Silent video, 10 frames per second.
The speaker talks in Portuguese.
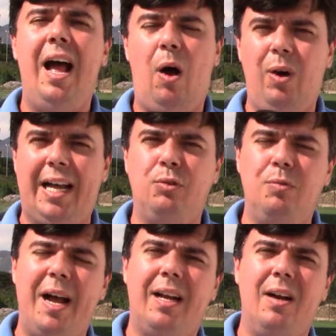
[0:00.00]
ao lado
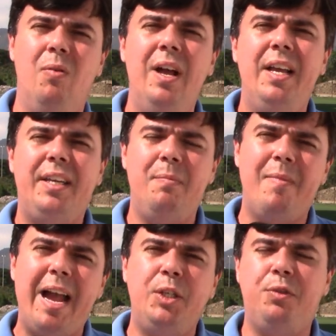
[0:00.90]
do Marcão que
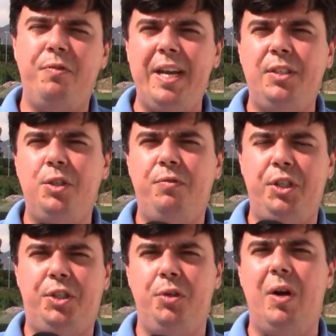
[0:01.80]
mais vezes
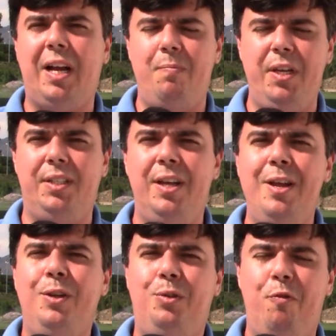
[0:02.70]
vestiu a camisa
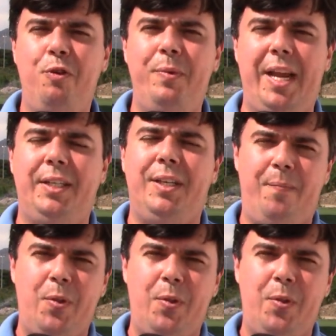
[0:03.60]
do Fluminense.